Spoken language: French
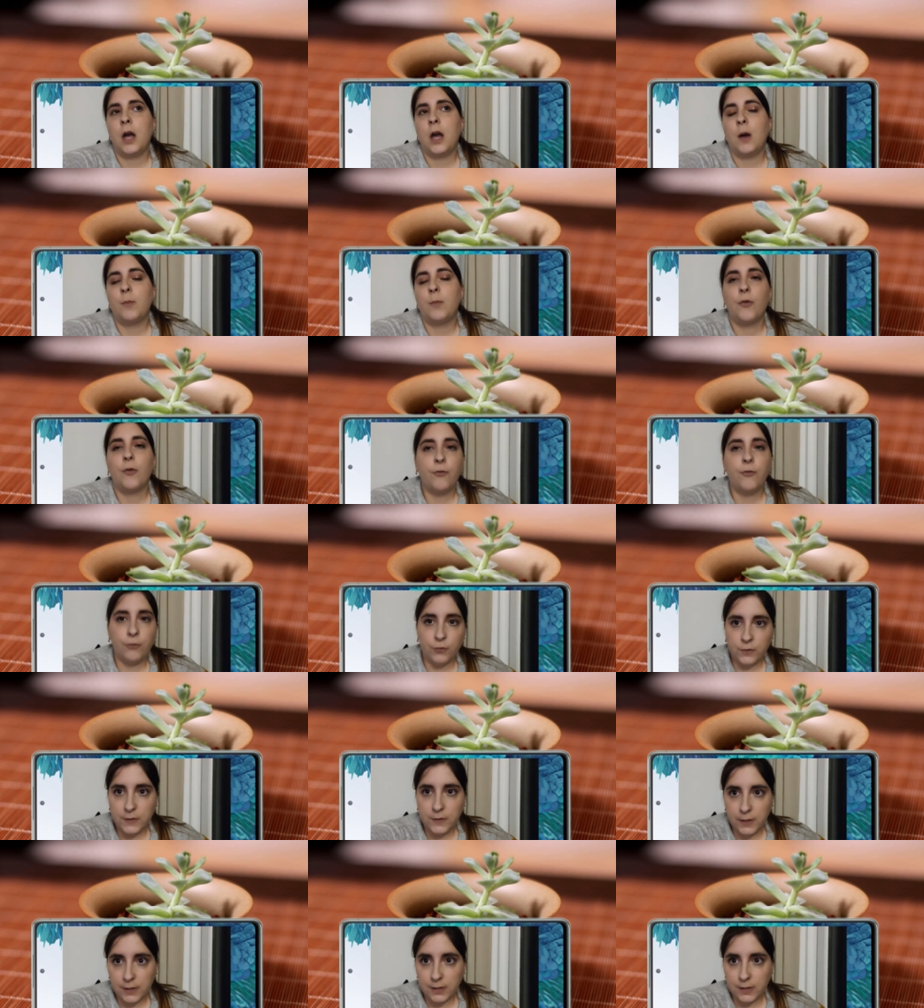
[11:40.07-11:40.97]

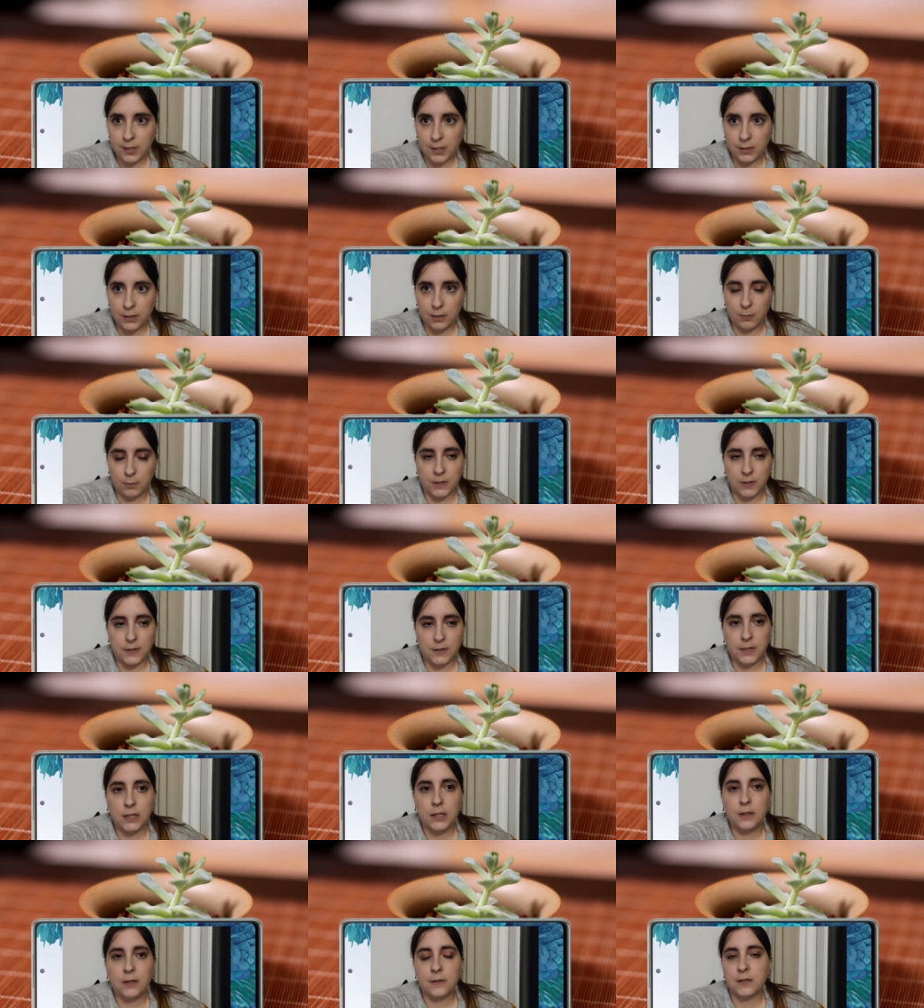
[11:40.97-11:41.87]
approfondir sa
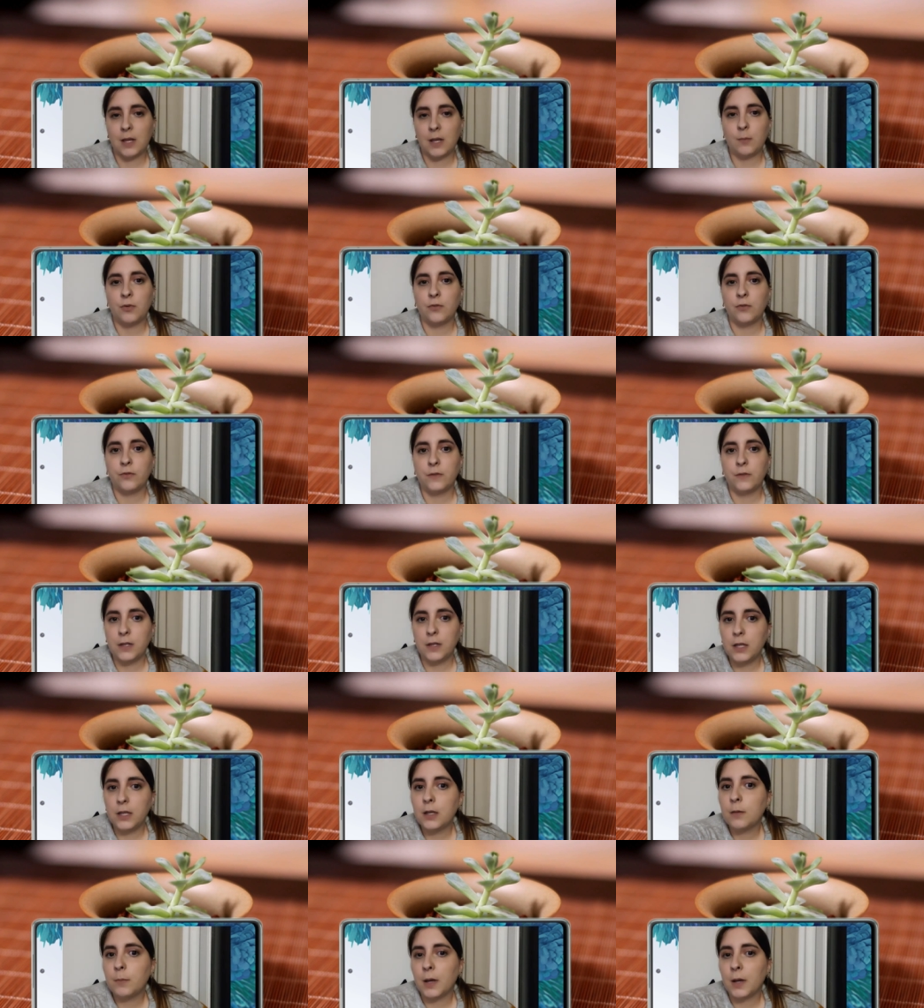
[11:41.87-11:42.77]
thématique, ça peut
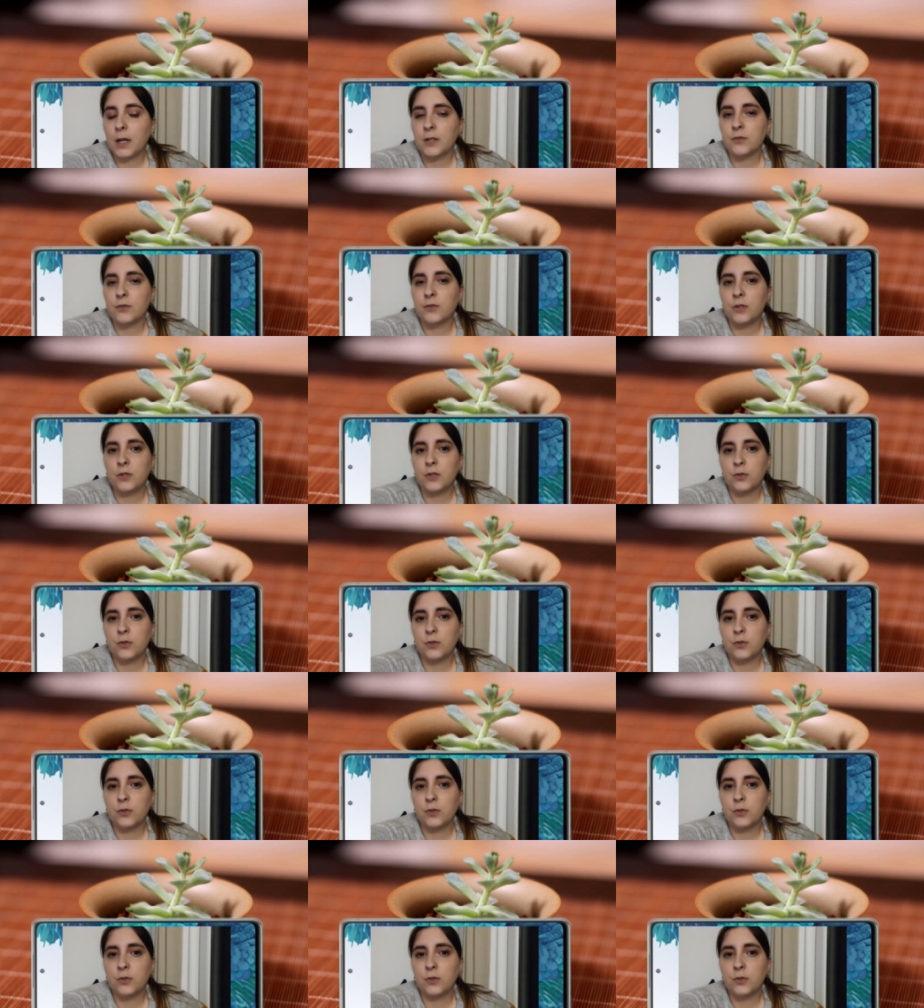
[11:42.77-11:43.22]
venir par la suite,